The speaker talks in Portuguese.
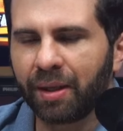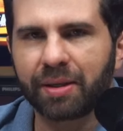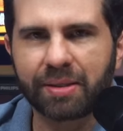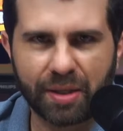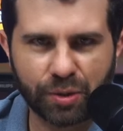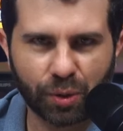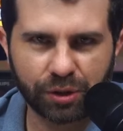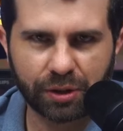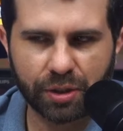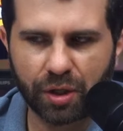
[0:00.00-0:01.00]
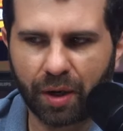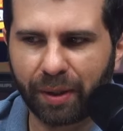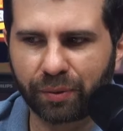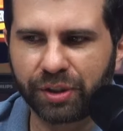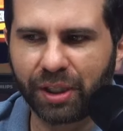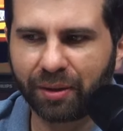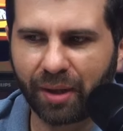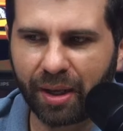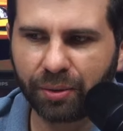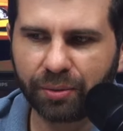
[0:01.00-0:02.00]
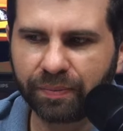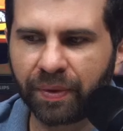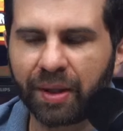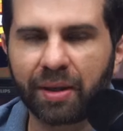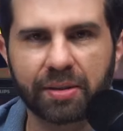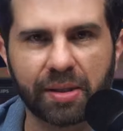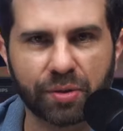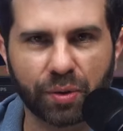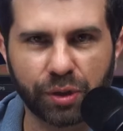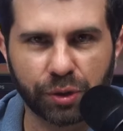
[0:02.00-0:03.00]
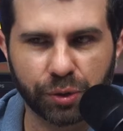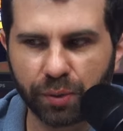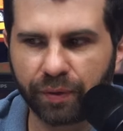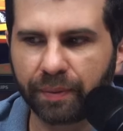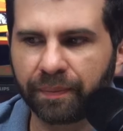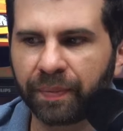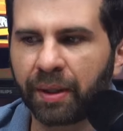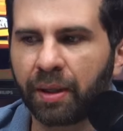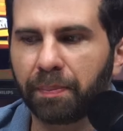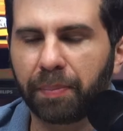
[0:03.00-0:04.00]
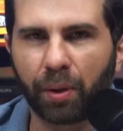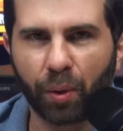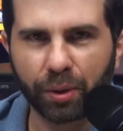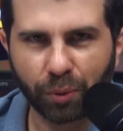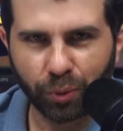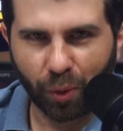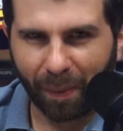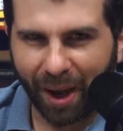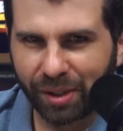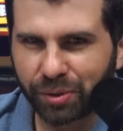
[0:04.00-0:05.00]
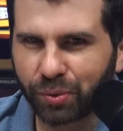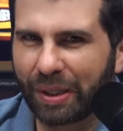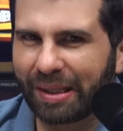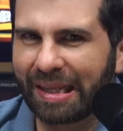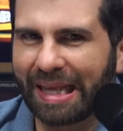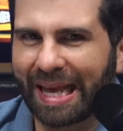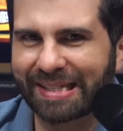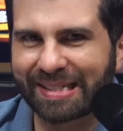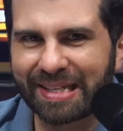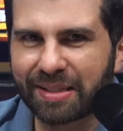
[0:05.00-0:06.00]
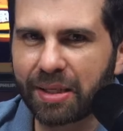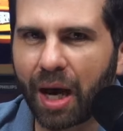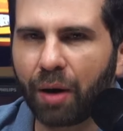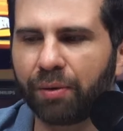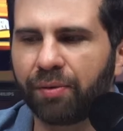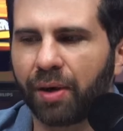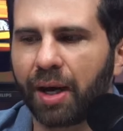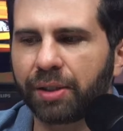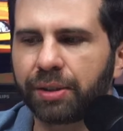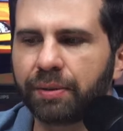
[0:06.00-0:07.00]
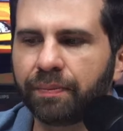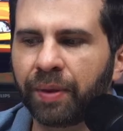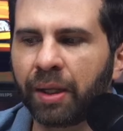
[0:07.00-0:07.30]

sensor de estacionamento dianteiro, sensor de chuva, piloto automático, item essencial em viagem,